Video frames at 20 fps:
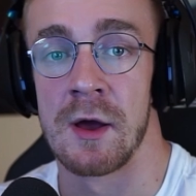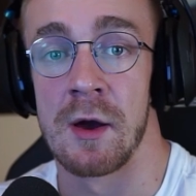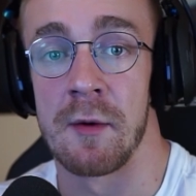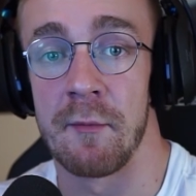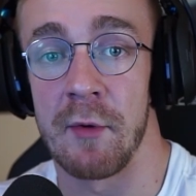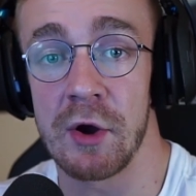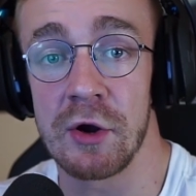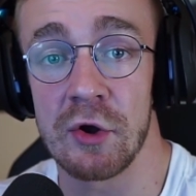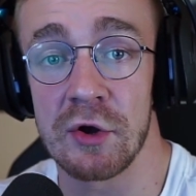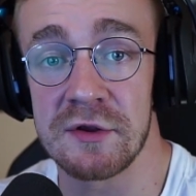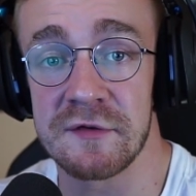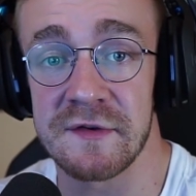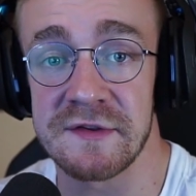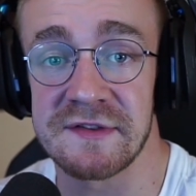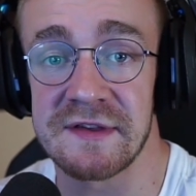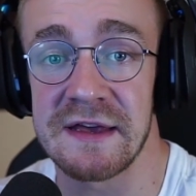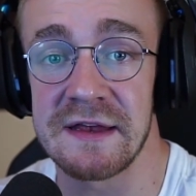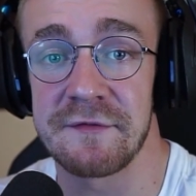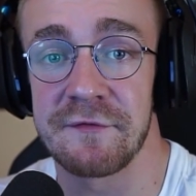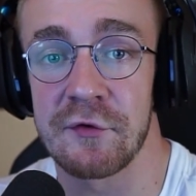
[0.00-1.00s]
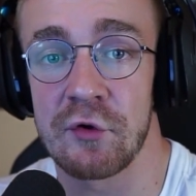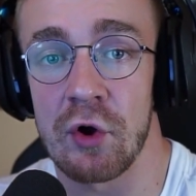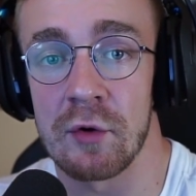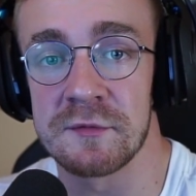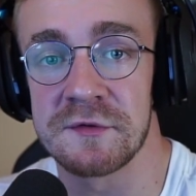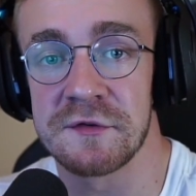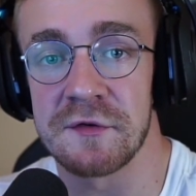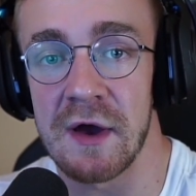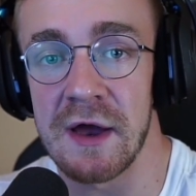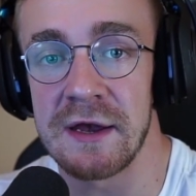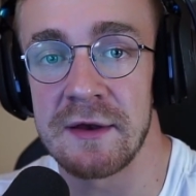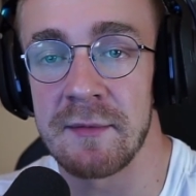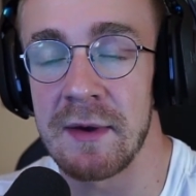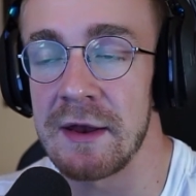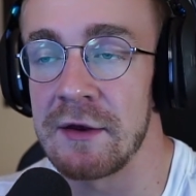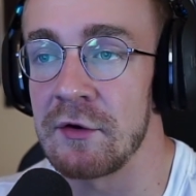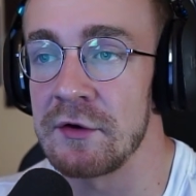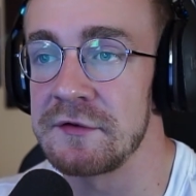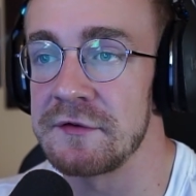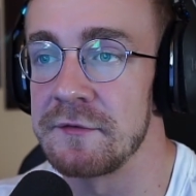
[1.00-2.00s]
Moin Leute, was geht? Willkommen zu einem
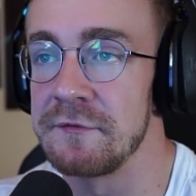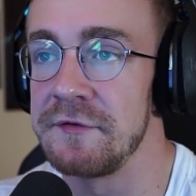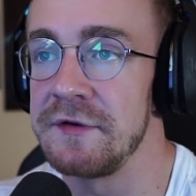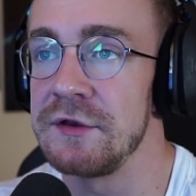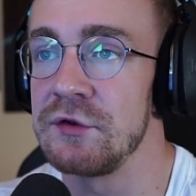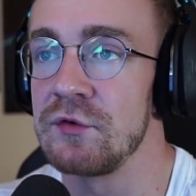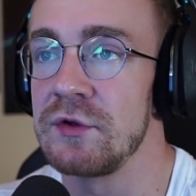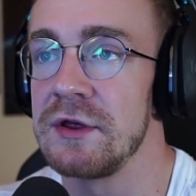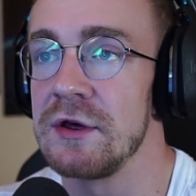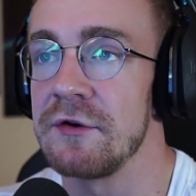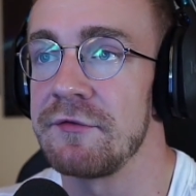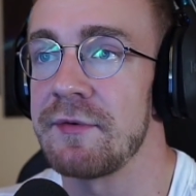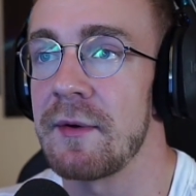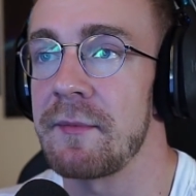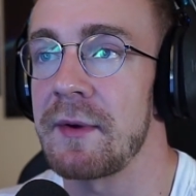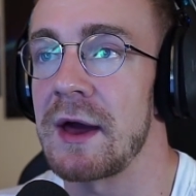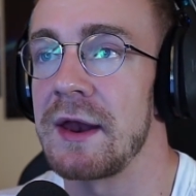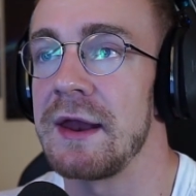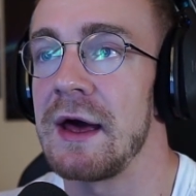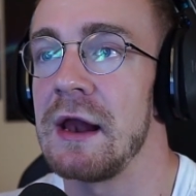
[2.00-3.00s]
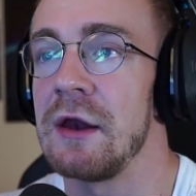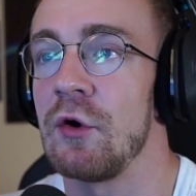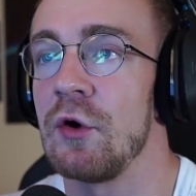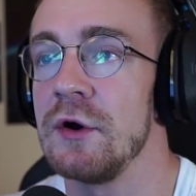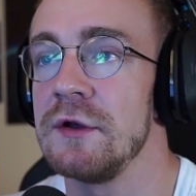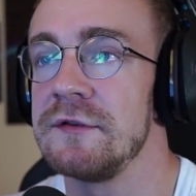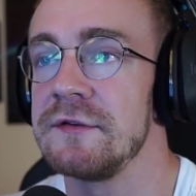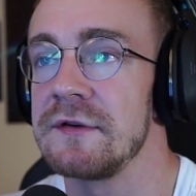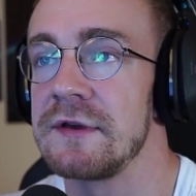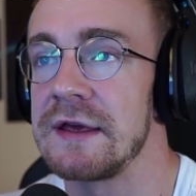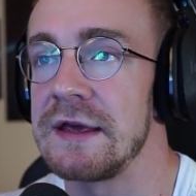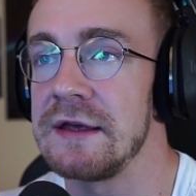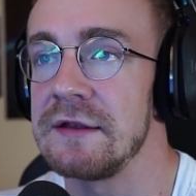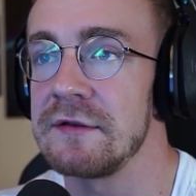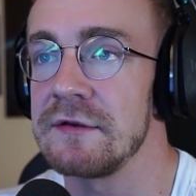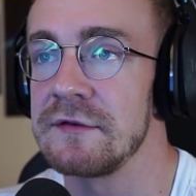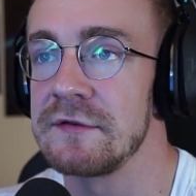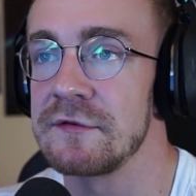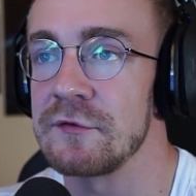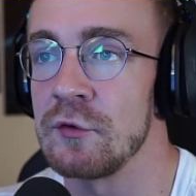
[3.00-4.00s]
erneuten Video hier auf meinem Kanal. Heute geht
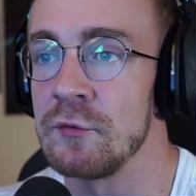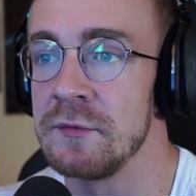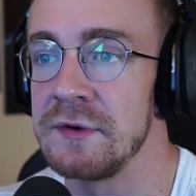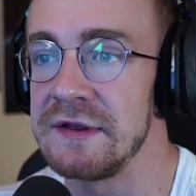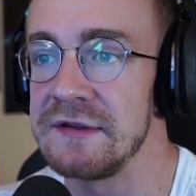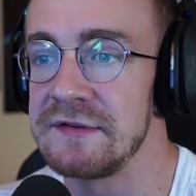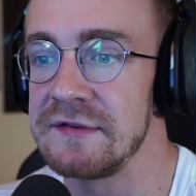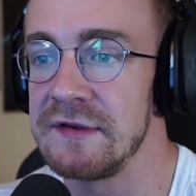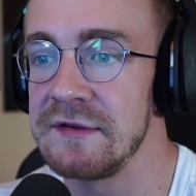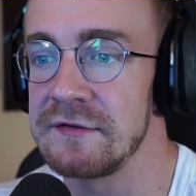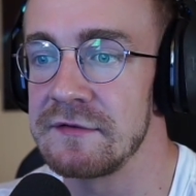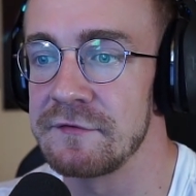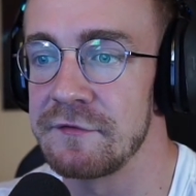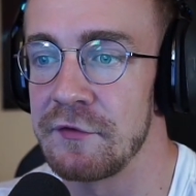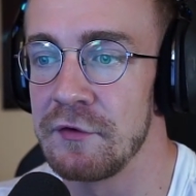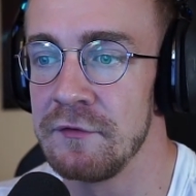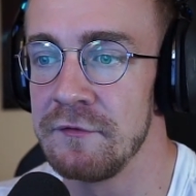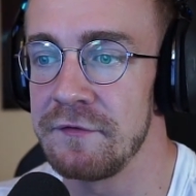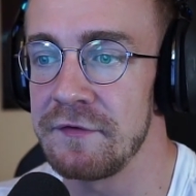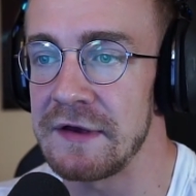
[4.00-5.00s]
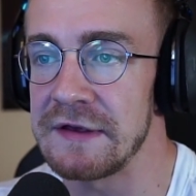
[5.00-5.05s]
es um die Season 5.